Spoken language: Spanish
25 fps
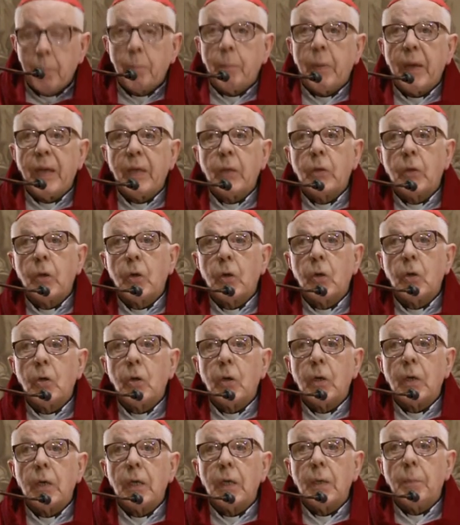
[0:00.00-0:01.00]
Pedro
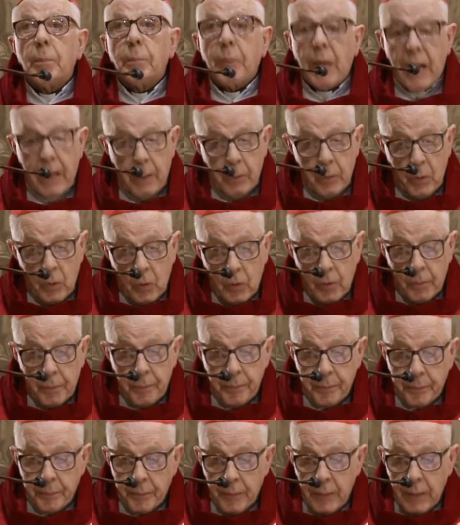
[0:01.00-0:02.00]
y Pablo.
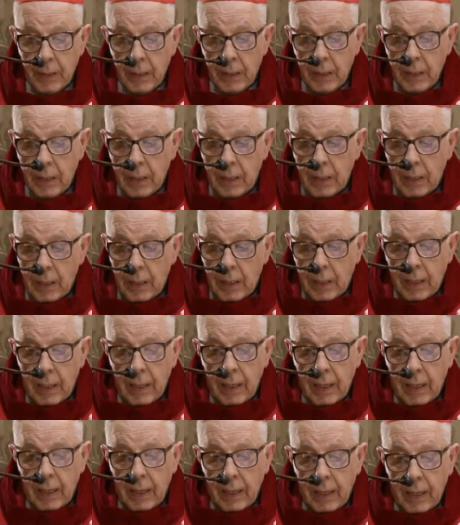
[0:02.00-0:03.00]

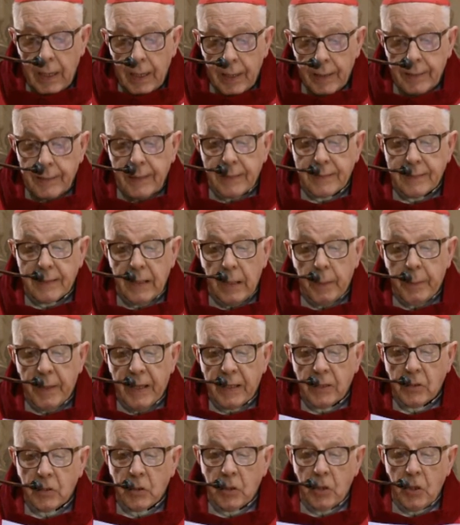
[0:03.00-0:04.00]
Esta
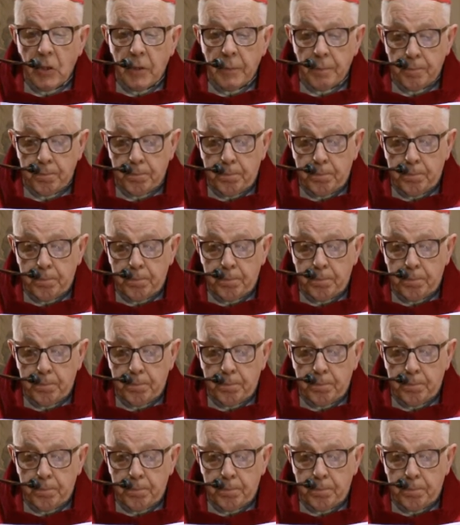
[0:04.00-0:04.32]
celebración